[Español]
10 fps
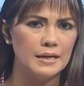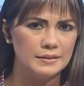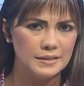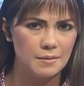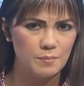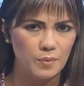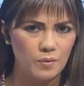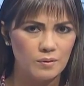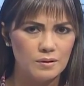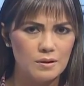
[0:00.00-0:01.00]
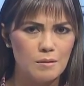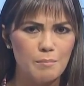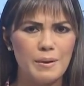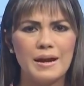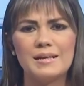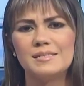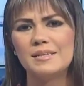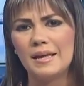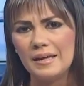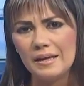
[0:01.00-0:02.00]
el tiempo para
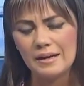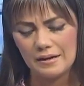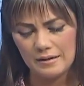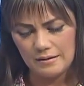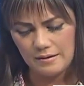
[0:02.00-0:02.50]
seguir